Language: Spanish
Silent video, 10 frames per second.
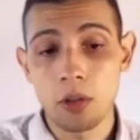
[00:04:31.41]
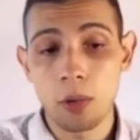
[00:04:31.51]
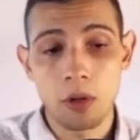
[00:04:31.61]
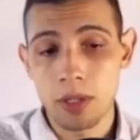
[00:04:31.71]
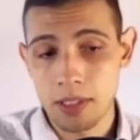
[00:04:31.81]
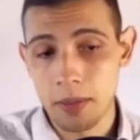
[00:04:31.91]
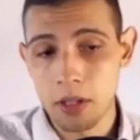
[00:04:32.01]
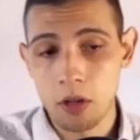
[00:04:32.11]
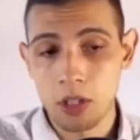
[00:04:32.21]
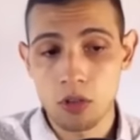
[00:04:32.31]
bueno, básicamente
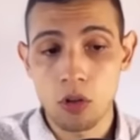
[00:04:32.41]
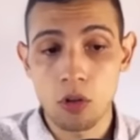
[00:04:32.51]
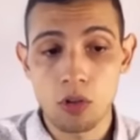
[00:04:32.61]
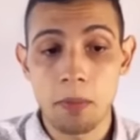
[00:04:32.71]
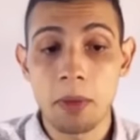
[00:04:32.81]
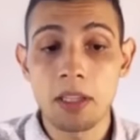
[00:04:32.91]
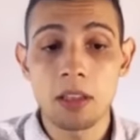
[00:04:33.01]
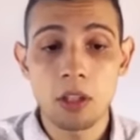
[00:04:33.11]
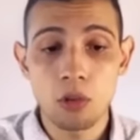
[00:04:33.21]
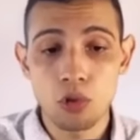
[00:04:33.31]
lo que son los
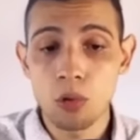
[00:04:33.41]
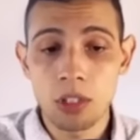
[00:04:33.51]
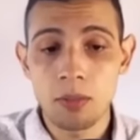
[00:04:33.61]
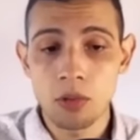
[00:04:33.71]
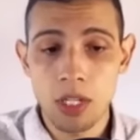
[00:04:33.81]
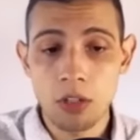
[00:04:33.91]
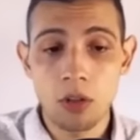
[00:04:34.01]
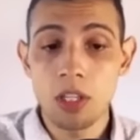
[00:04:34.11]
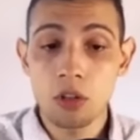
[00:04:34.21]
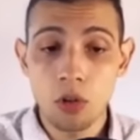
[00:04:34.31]
28 últimos años de
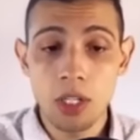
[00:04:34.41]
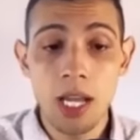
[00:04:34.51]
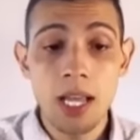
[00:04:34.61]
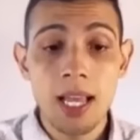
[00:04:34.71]
historia